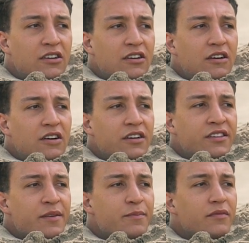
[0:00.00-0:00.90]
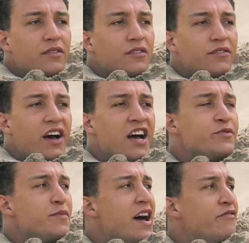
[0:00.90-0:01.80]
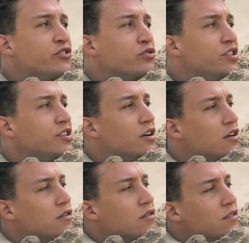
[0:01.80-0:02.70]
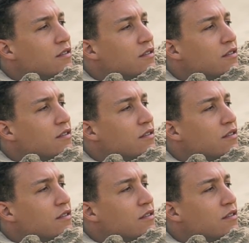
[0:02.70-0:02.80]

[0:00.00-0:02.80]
Oj, te wej, mewy tu idą.